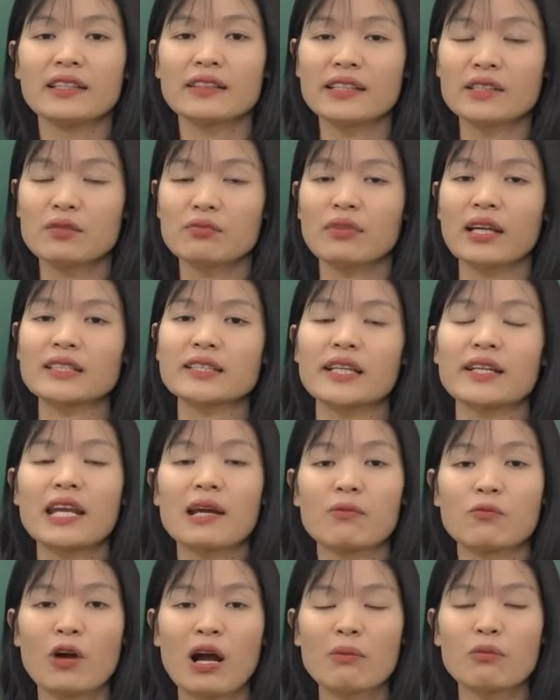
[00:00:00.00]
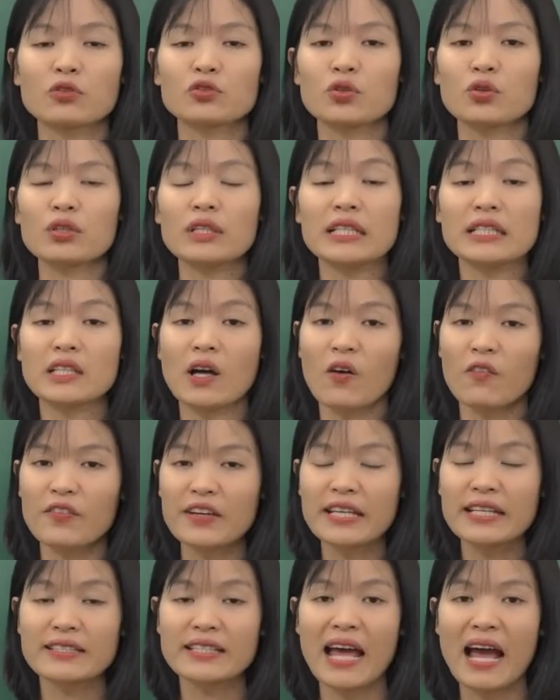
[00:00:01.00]
thì chúng ta sẽ điểm qua một chút lý do
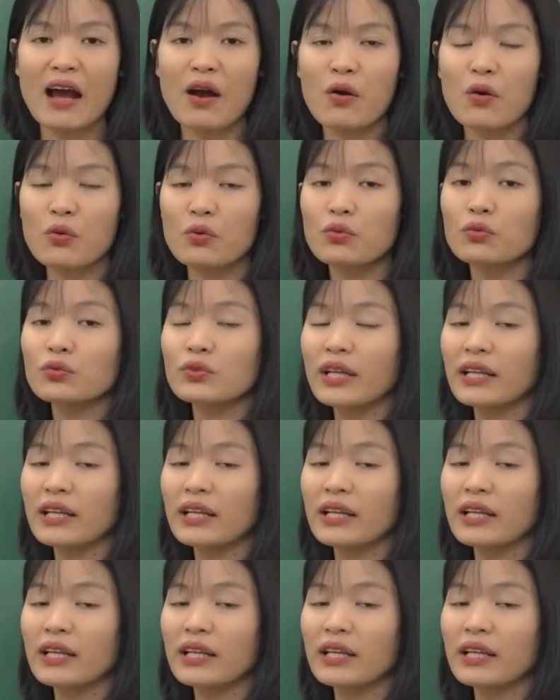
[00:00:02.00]
vì sao